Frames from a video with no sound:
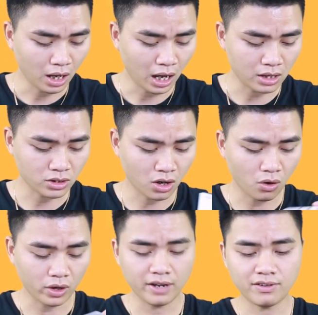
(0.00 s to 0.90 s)
à, Rồi
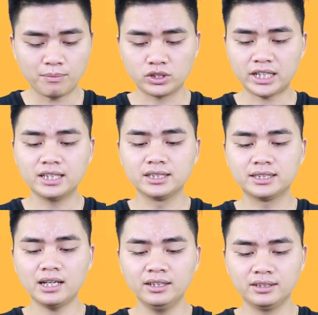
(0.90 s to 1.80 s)
ok và một sách hướng
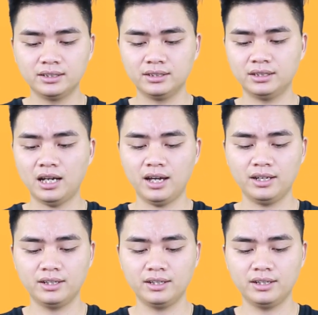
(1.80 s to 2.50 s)
dẫn Đây